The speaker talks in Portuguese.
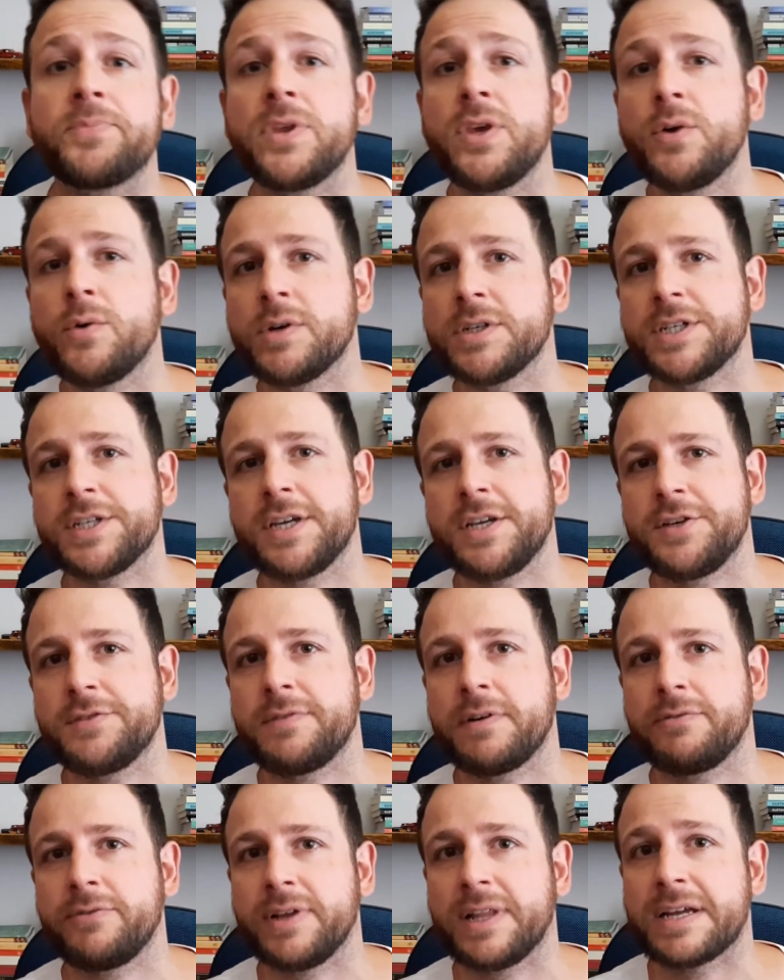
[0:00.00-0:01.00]
e hoje a gente
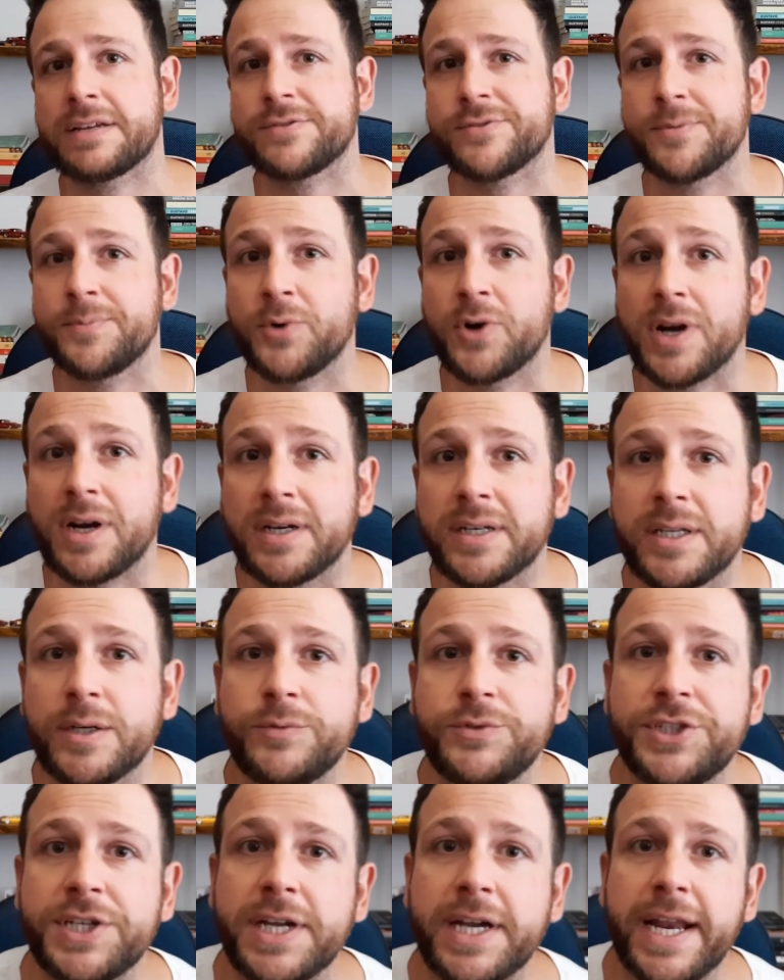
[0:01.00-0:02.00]
vai falar sobre o cartão
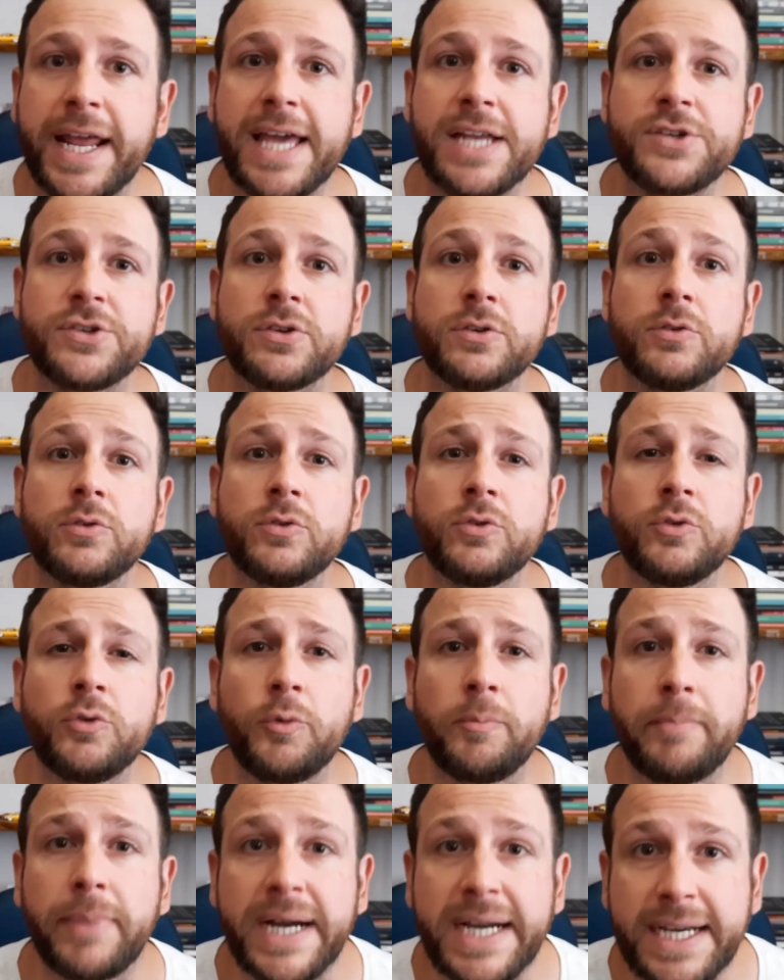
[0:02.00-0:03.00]
de crédito do
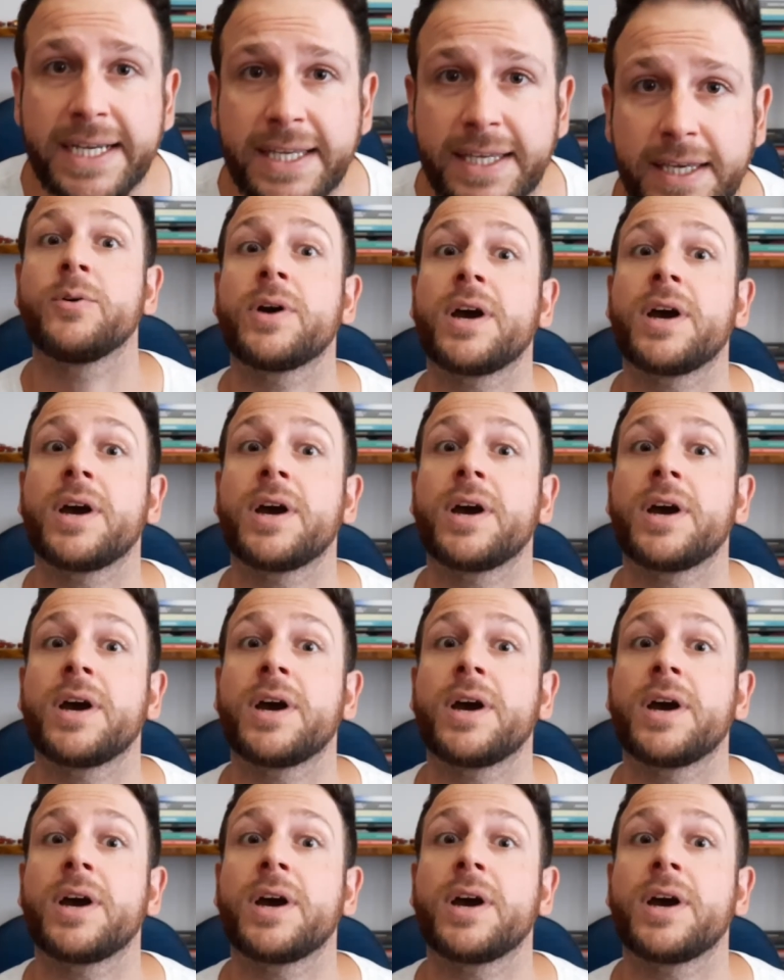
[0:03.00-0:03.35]
Nubank,